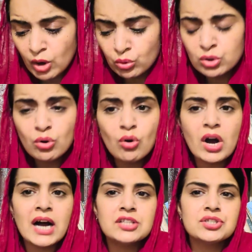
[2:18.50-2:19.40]
उनको
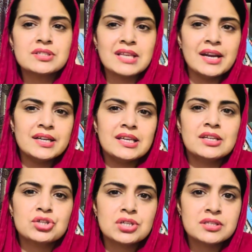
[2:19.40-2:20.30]
आज सेनेट की
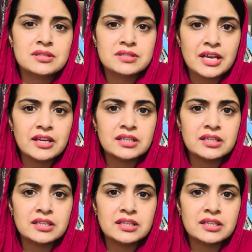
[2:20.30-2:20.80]
निशस्त से